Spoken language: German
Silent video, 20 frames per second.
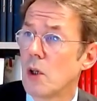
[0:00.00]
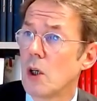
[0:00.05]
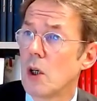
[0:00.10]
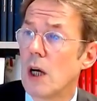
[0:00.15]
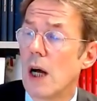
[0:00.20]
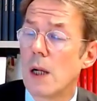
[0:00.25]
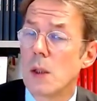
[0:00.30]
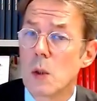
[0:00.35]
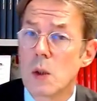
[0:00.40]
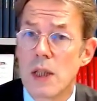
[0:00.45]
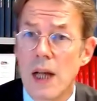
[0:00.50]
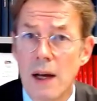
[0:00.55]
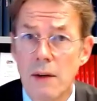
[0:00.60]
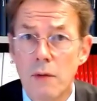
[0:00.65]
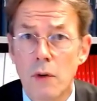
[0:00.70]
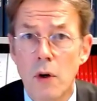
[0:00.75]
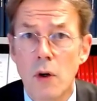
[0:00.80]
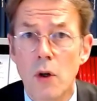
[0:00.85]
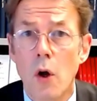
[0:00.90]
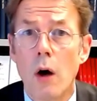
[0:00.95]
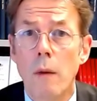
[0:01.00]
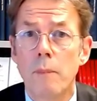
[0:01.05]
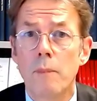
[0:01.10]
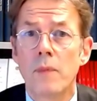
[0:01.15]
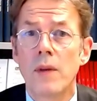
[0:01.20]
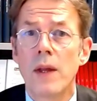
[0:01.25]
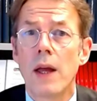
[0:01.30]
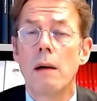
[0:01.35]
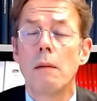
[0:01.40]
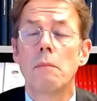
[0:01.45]
Also davon, ob
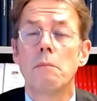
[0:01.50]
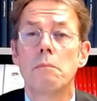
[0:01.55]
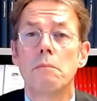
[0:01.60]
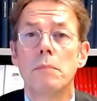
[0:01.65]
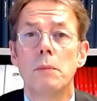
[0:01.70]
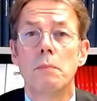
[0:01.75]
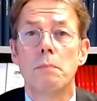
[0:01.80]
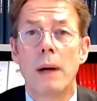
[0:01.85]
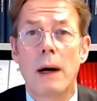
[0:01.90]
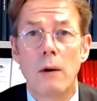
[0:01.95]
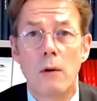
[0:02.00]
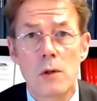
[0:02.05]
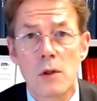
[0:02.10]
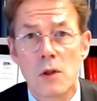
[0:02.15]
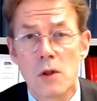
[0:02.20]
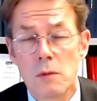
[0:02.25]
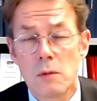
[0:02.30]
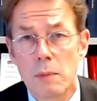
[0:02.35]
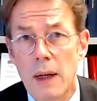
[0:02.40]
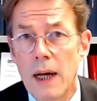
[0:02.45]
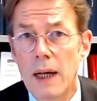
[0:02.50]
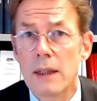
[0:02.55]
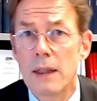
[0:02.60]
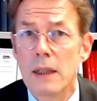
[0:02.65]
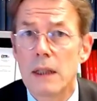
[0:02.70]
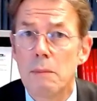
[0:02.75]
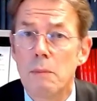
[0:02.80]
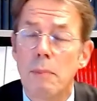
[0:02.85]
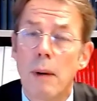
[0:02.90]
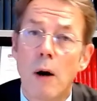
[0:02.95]
der Bebauungsplan
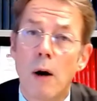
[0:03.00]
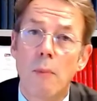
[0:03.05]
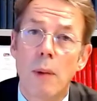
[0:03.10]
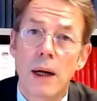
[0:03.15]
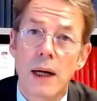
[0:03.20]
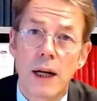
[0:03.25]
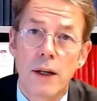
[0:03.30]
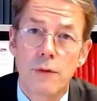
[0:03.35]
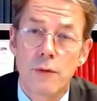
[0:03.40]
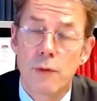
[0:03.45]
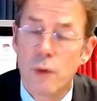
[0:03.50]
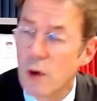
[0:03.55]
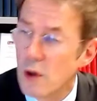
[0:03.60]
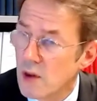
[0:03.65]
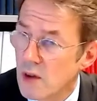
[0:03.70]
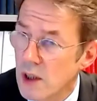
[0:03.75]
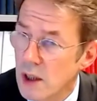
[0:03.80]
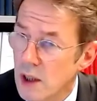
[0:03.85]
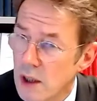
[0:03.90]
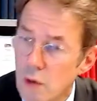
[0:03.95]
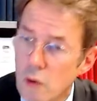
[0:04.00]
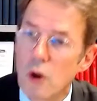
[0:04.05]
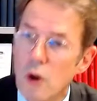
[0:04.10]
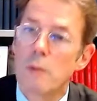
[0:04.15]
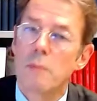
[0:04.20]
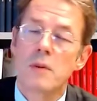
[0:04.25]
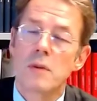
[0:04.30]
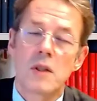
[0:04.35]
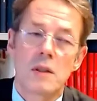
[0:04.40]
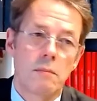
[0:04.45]
die Bebaubarkeit vorsieht oder
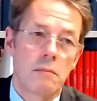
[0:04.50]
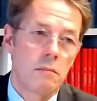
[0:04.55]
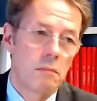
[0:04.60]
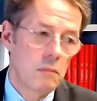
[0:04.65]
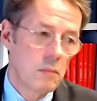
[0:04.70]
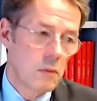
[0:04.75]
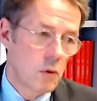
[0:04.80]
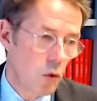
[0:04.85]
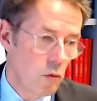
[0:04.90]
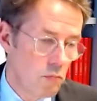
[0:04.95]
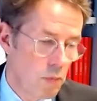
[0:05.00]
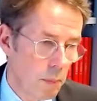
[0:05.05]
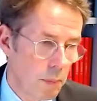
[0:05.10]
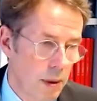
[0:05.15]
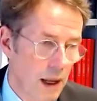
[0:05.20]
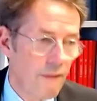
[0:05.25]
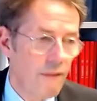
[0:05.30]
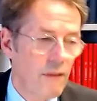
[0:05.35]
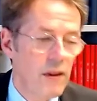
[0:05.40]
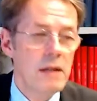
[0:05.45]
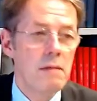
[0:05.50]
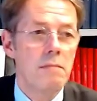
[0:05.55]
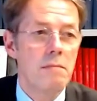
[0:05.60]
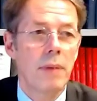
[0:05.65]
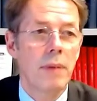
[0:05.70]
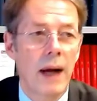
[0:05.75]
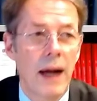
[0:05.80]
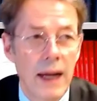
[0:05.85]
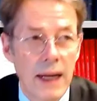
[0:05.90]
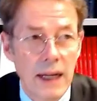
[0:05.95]
ob es im unbeplanten
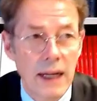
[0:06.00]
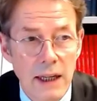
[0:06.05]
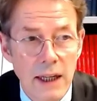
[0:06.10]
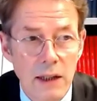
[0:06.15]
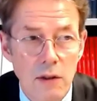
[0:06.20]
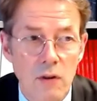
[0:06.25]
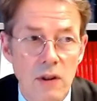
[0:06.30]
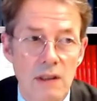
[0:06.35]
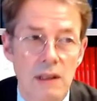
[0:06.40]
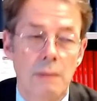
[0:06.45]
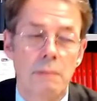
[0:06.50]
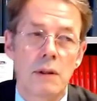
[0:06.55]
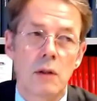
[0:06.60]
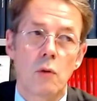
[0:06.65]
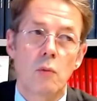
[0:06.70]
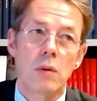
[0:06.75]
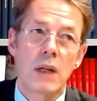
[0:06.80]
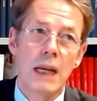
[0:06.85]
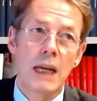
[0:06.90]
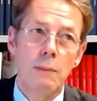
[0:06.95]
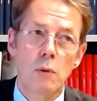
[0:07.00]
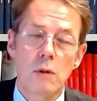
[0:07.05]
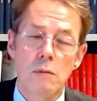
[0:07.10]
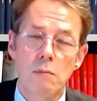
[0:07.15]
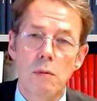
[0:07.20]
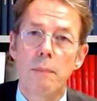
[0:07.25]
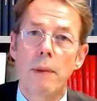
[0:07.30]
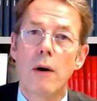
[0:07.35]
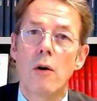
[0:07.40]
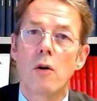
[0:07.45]
Innenbereich liegt und deshalb die
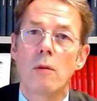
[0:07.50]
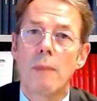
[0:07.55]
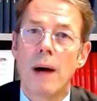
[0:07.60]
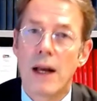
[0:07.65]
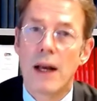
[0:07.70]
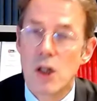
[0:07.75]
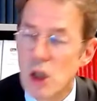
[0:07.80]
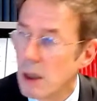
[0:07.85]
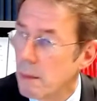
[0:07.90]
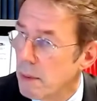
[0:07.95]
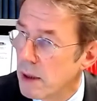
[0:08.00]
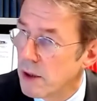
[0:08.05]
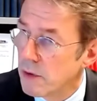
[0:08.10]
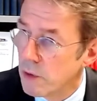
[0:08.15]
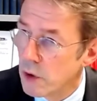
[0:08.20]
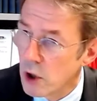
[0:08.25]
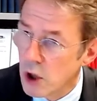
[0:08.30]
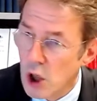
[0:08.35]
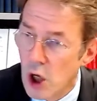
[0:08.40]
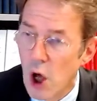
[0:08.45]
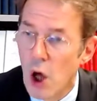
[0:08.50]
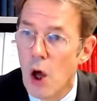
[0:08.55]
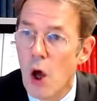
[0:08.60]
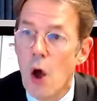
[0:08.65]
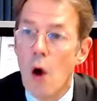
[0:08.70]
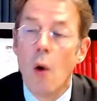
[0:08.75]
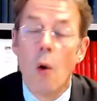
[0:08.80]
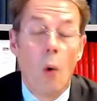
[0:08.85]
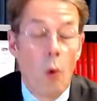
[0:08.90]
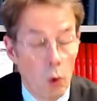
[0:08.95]
Umgebungsbebauung maßstäblich wirkt
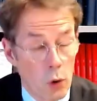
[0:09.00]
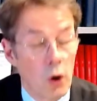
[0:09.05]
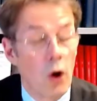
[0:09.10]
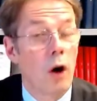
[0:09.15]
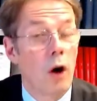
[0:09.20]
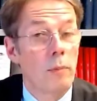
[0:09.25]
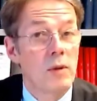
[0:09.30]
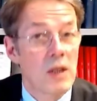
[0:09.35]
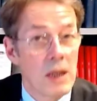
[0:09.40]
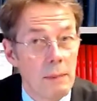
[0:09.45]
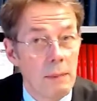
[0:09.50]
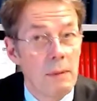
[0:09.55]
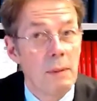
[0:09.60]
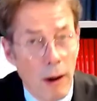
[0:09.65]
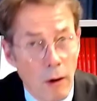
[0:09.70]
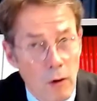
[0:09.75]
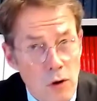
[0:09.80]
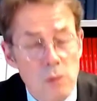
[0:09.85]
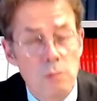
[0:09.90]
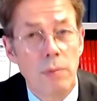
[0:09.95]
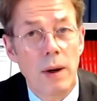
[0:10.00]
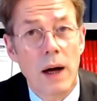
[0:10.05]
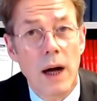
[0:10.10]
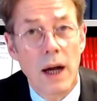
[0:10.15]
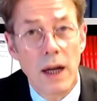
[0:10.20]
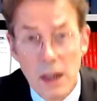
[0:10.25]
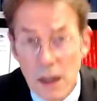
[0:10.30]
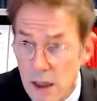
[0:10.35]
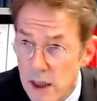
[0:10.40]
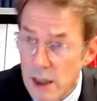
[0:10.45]
oder ob es eben im
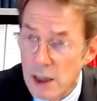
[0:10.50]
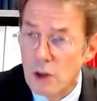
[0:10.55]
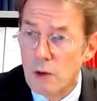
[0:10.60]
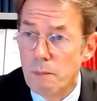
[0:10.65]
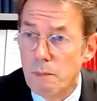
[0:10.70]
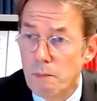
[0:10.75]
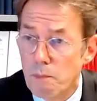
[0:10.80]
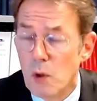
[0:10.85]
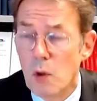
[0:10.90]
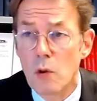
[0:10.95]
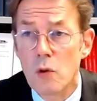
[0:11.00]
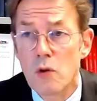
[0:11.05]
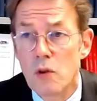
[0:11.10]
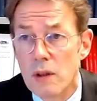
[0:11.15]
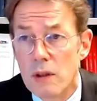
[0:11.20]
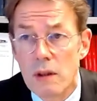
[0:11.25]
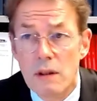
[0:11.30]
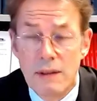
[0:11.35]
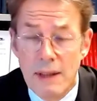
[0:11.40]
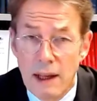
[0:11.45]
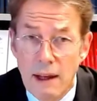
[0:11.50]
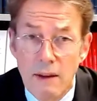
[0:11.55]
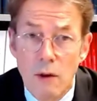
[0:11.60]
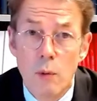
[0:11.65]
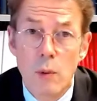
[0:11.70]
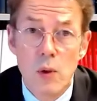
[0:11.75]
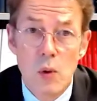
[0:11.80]
Außenbereich liegt. Und darüber zu